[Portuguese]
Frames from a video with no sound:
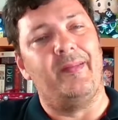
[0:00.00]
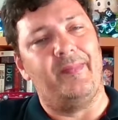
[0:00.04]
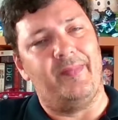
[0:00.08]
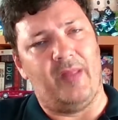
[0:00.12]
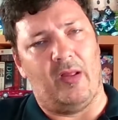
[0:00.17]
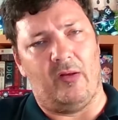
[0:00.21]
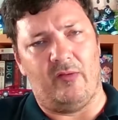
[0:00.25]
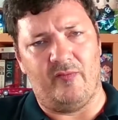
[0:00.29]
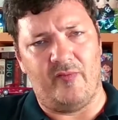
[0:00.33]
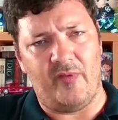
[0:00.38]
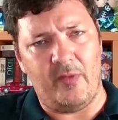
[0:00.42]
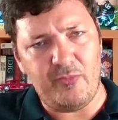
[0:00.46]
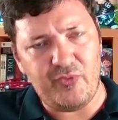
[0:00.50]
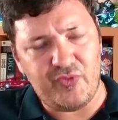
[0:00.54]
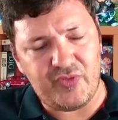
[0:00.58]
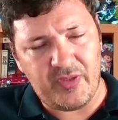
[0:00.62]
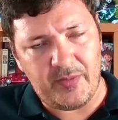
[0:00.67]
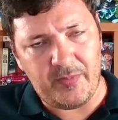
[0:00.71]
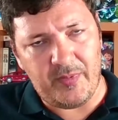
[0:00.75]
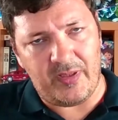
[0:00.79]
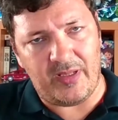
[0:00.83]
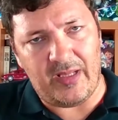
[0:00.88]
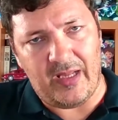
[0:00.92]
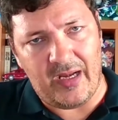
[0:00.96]
não, vamos
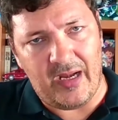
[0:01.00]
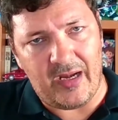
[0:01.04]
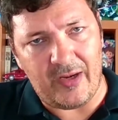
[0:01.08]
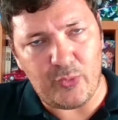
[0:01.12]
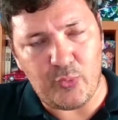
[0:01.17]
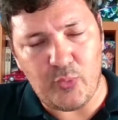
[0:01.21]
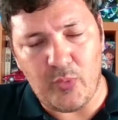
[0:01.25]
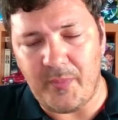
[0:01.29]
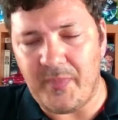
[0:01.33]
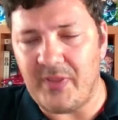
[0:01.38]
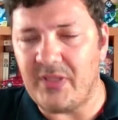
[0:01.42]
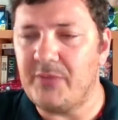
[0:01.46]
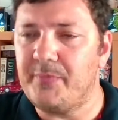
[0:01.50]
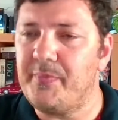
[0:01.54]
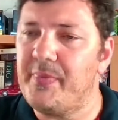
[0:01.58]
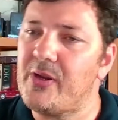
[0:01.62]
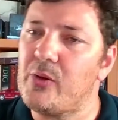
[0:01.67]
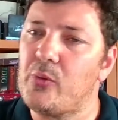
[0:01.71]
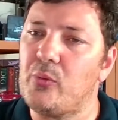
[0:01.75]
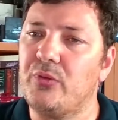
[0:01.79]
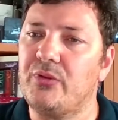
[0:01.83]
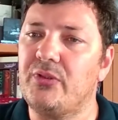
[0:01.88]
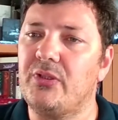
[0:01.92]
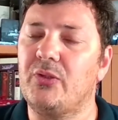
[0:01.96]
trabalhar arduamente
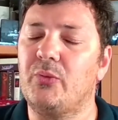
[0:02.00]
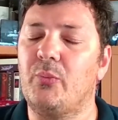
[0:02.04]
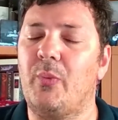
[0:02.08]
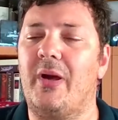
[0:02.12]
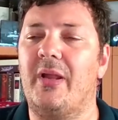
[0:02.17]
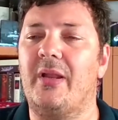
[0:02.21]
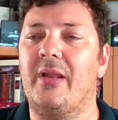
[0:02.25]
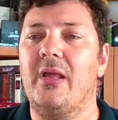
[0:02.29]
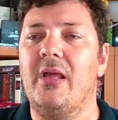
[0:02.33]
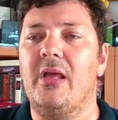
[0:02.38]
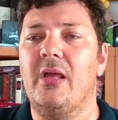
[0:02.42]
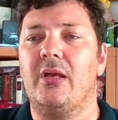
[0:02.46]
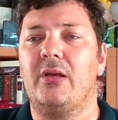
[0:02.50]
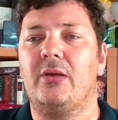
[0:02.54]
para continuar